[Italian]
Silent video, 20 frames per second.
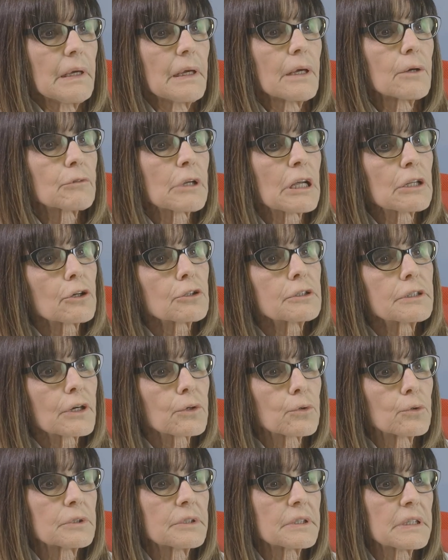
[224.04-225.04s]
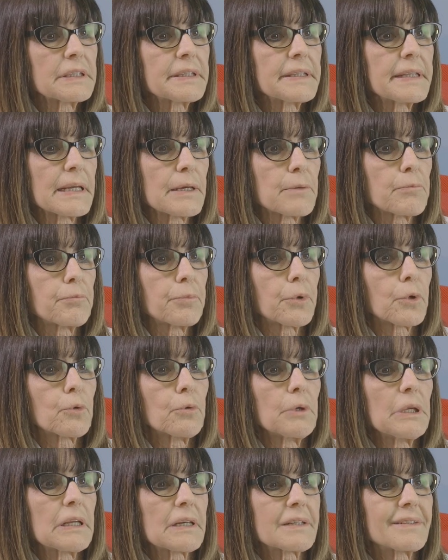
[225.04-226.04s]
È una lotta contro il tempo,
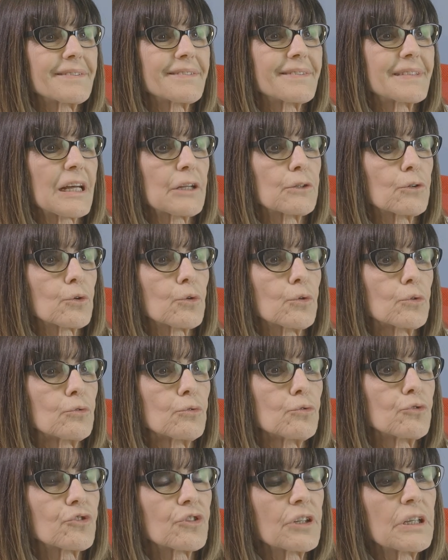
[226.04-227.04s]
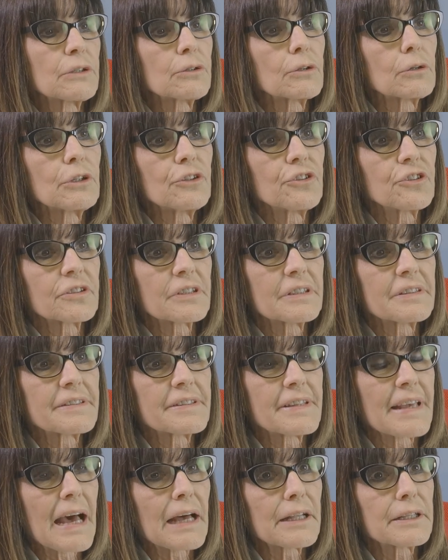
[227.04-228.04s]
quella che stanno conducendo gli
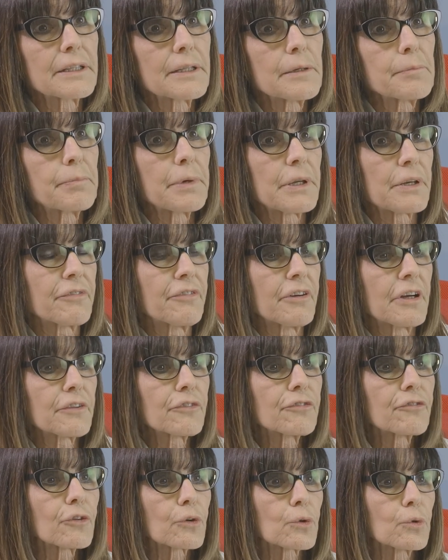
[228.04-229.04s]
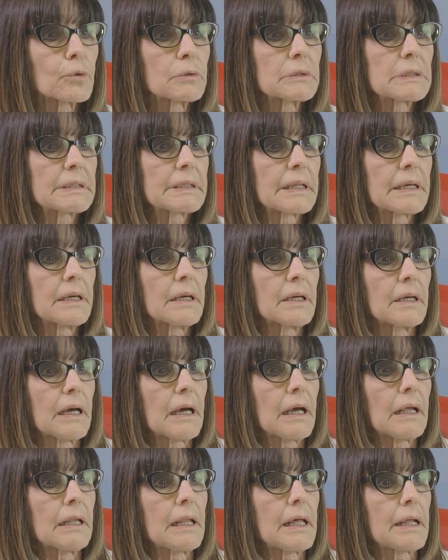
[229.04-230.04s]
scienziati per far fronte
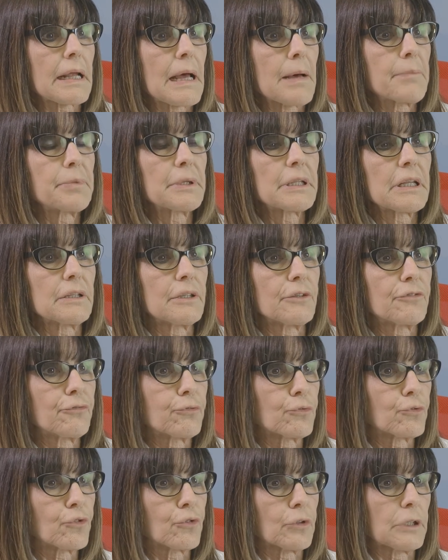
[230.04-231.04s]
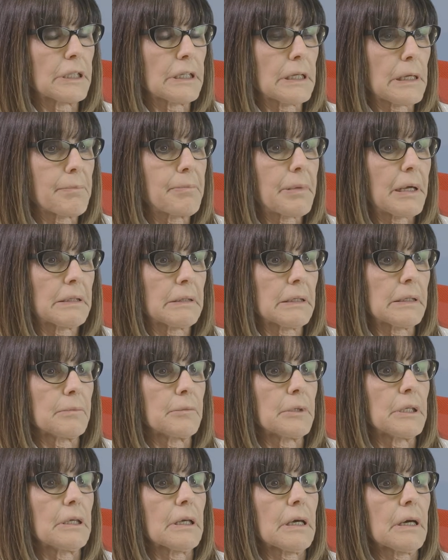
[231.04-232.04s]
alla rapida diffusione della
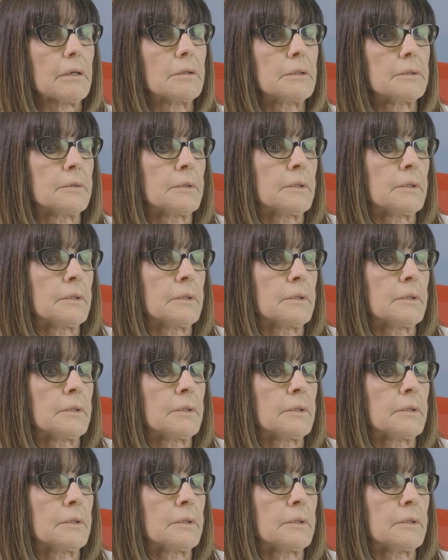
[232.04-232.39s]
pandemia.